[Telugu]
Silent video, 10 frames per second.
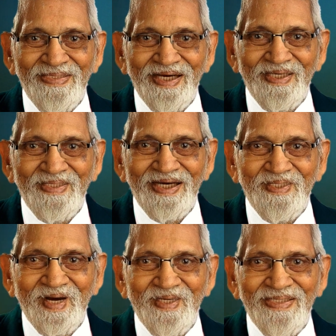
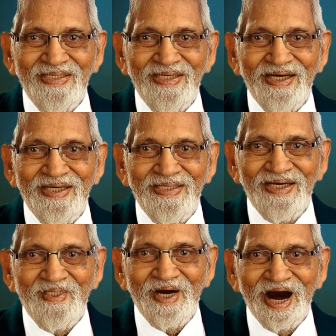బాప్తిస్మం
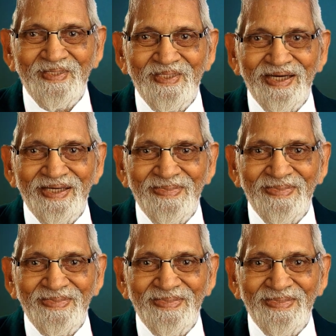పొందగానే శోధన
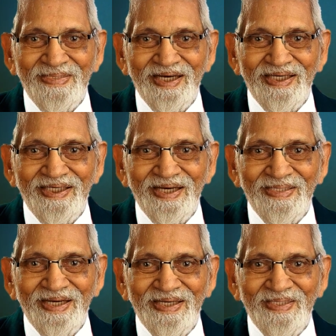ఇది
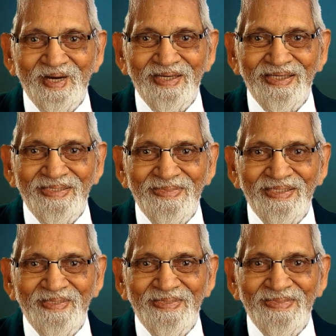సైతానుతో యుద్ధం